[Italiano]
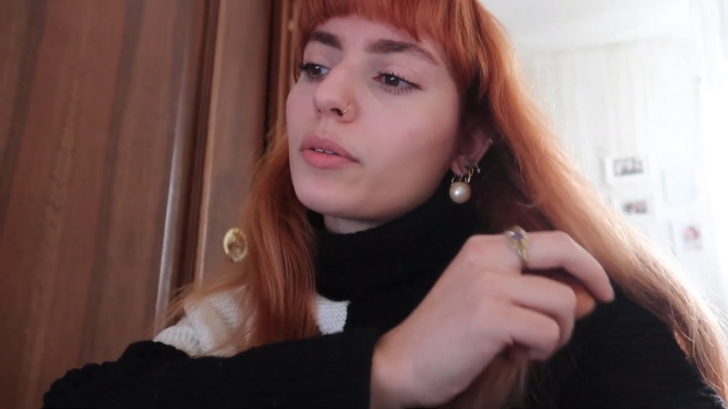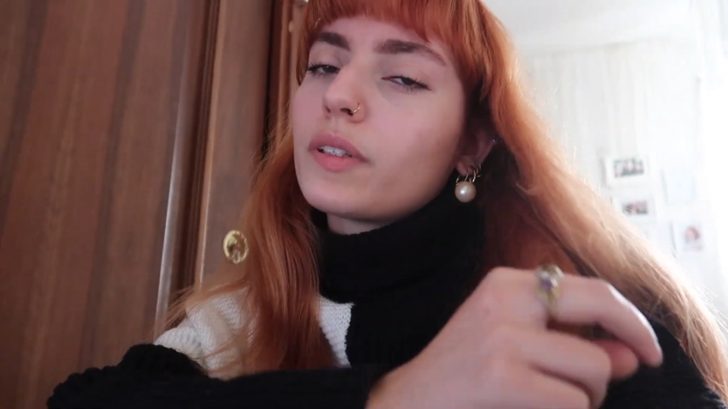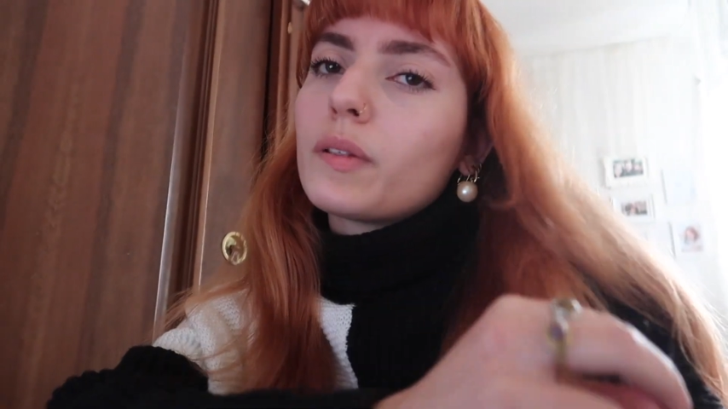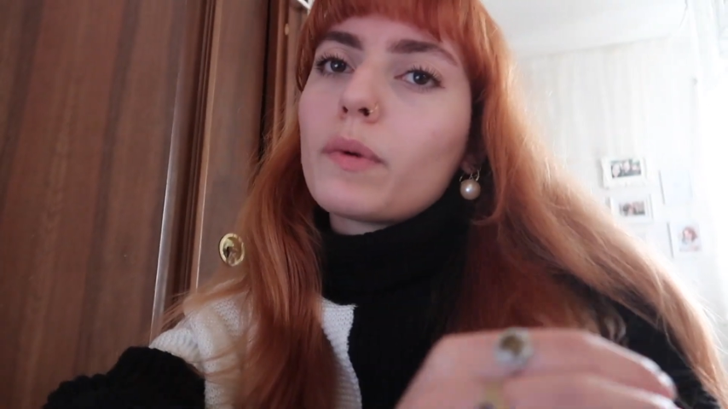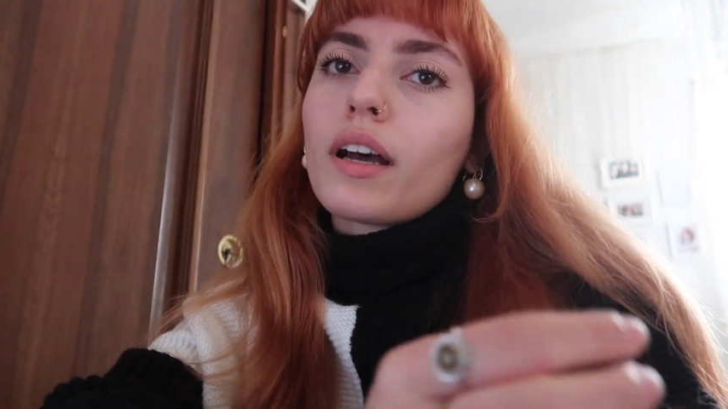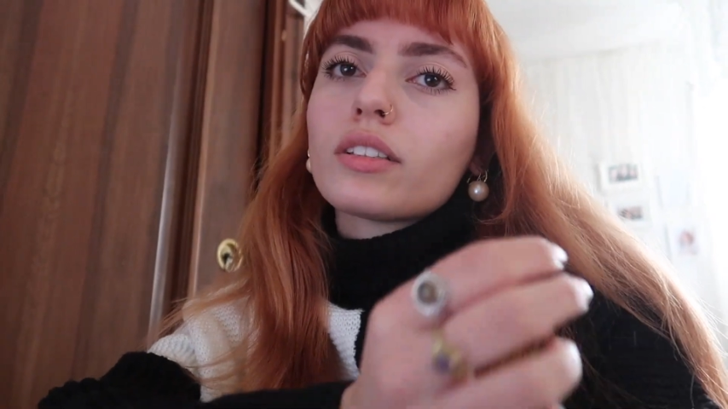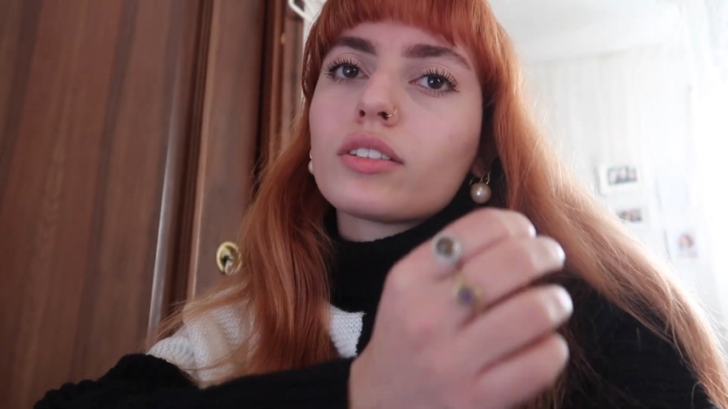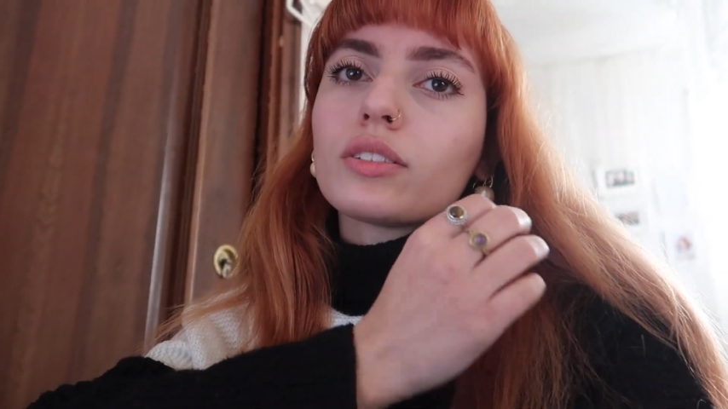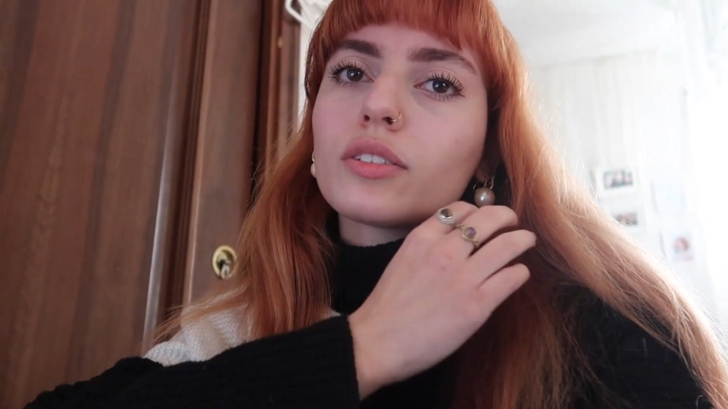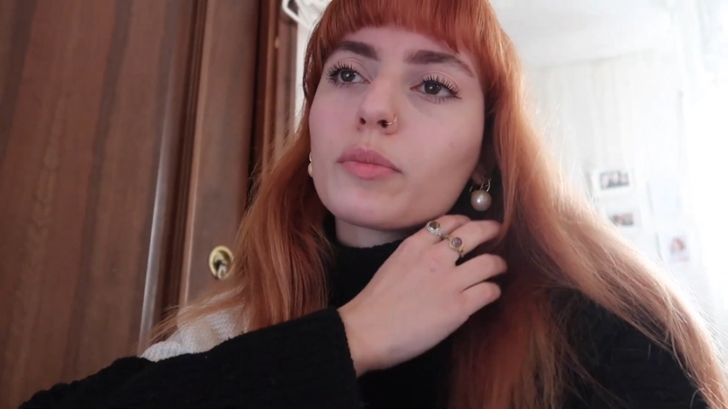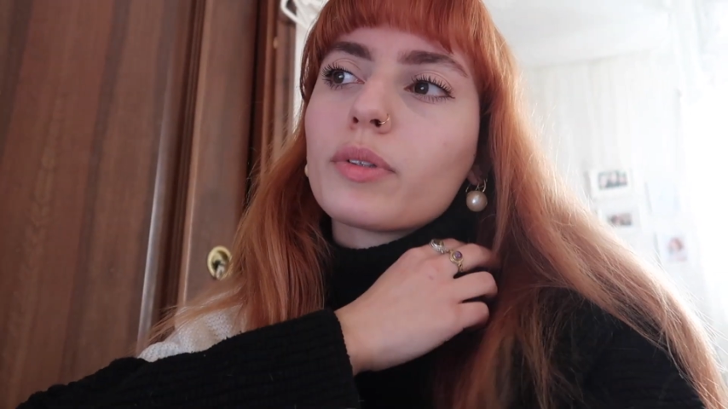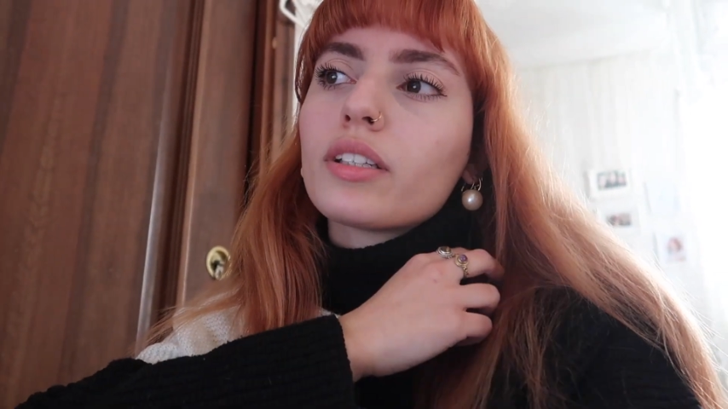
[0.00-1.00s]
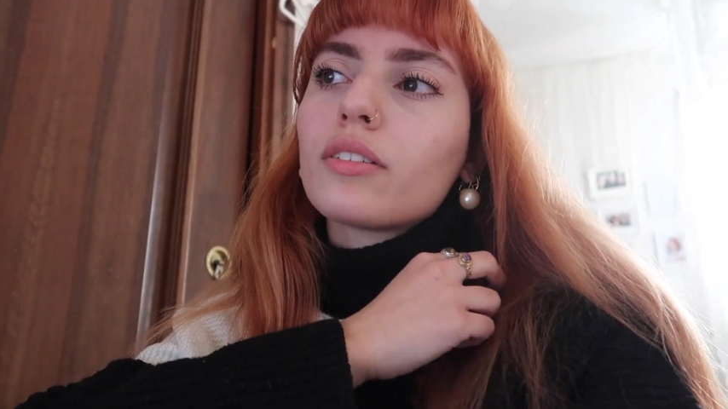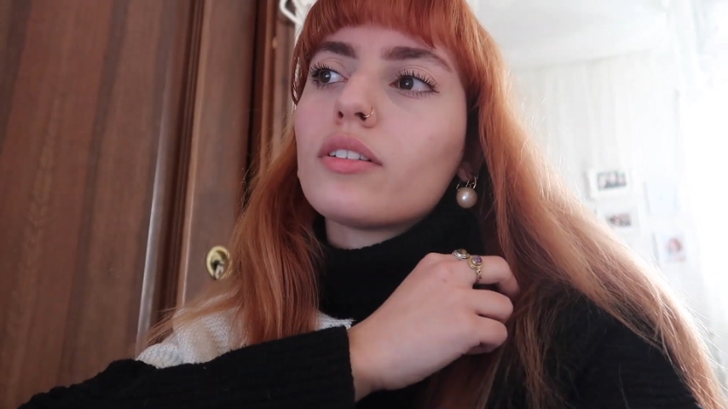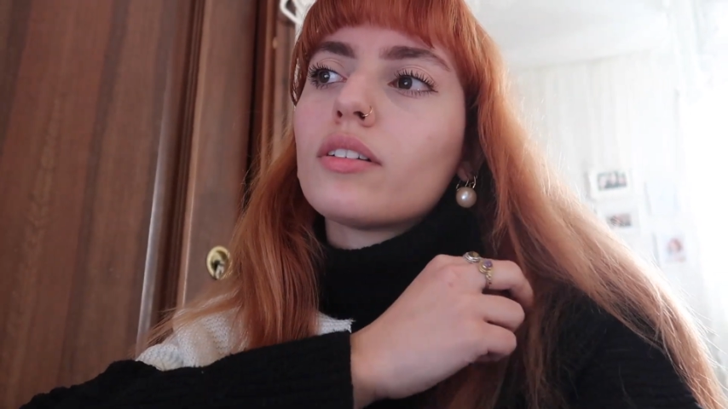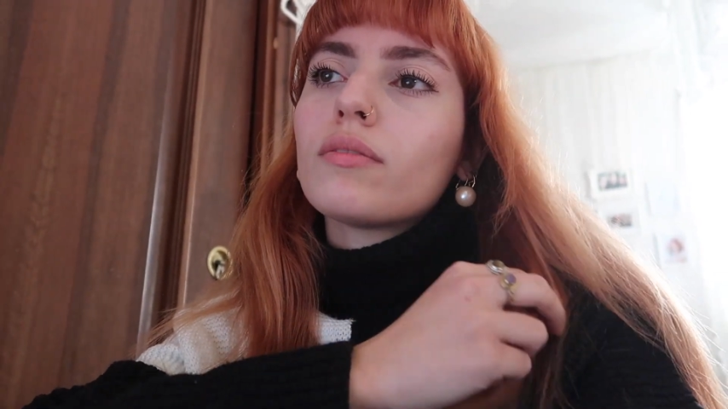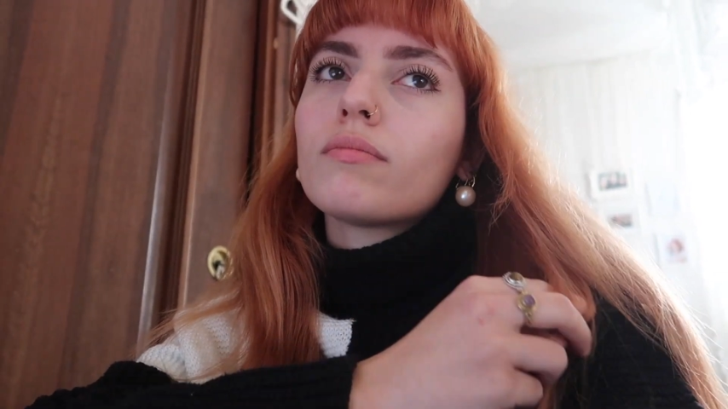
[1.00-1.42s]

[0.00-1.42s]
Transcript: quindi presto spero mh,